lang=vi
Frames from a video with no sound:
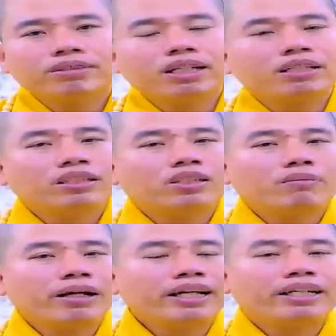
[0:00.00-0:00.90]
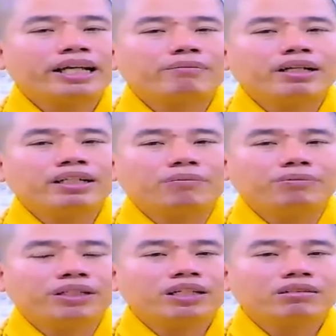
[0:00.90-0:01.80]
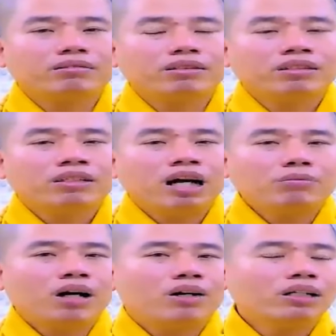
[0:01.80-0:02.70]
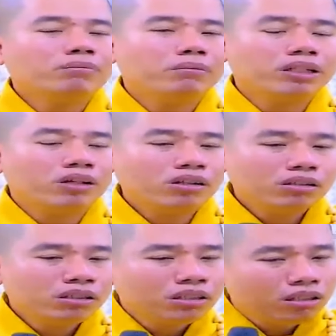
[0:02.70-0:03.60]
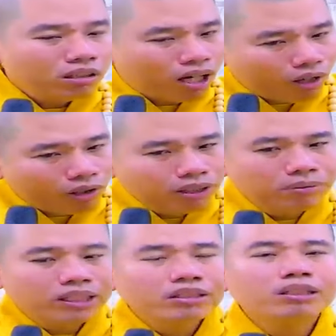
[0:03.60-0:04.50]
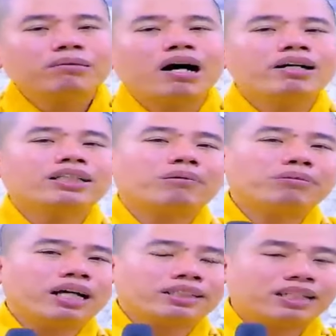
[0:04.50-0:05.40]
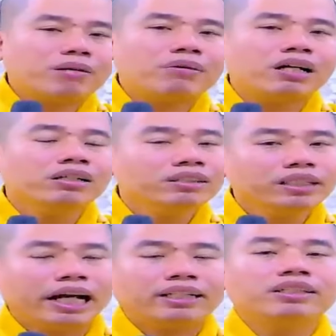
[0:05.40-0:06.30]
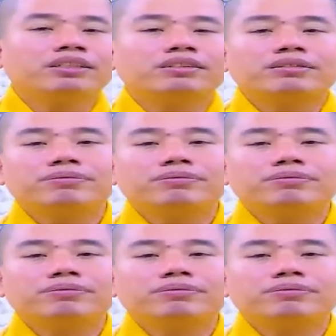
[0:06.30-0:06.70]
nên có mấy anh em đến gặp những đức ông hỏi mà mình nói hỏi mà chưa mở cái tâm ra sao mà hướng dẫn được